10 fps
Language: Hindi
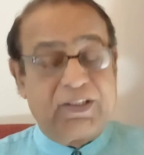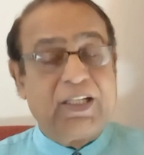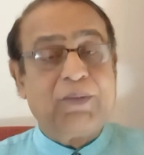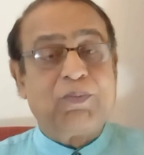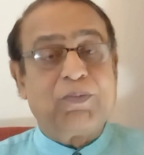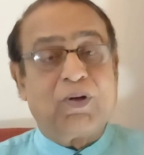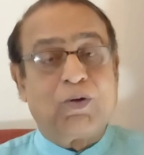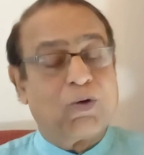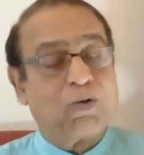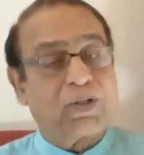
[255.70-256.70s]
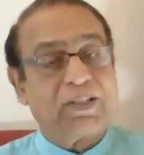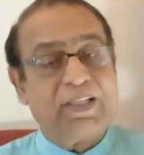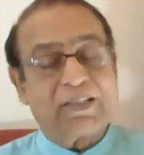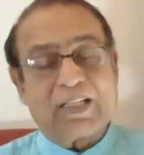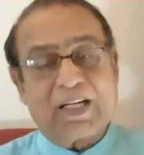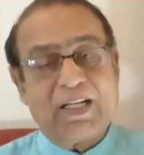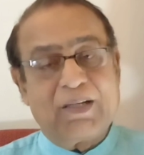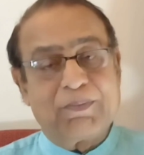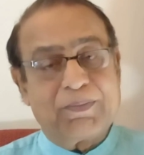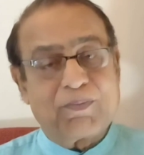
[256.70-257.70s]
जीव होंठ ये सारे
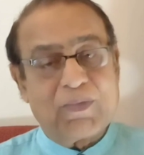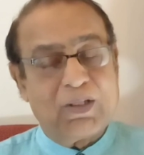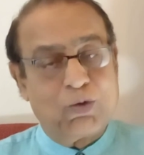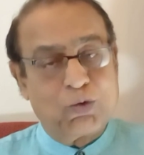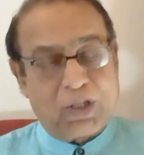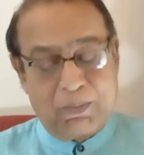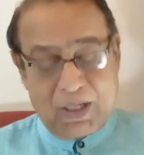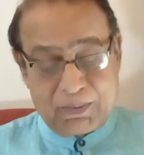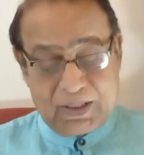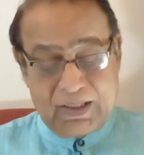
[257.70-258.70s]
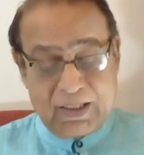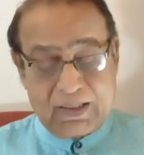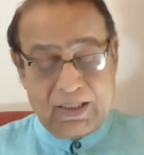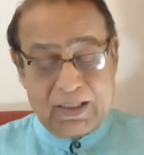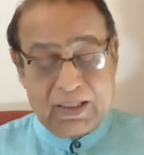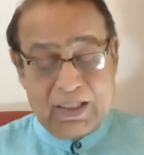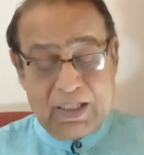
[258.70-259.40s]
हम दूसरे भाव से देखते हैं